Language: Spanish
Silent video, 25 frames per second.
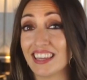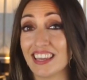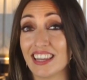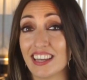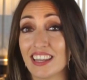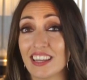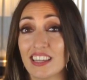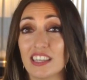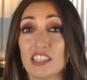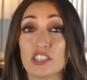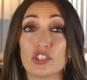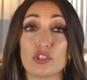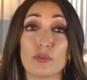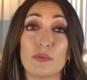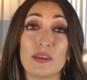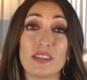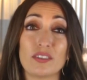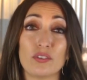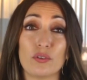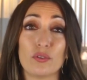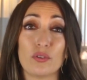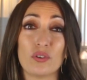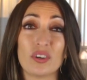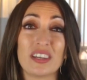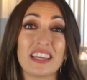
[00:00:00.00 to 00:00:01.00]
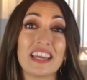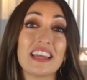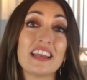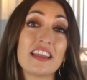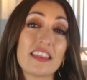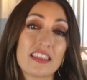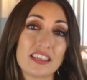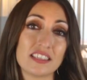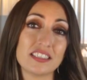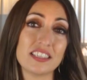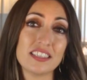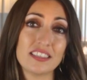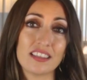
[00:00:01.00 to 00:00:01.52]
quiere y sobre todo qué
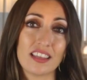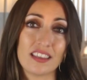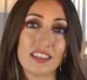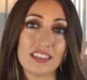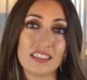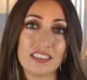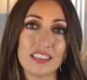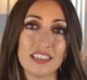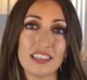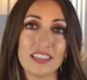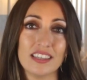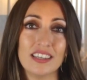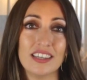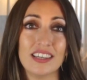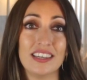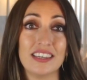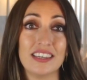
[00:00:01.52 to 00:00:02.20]
necesita de ti,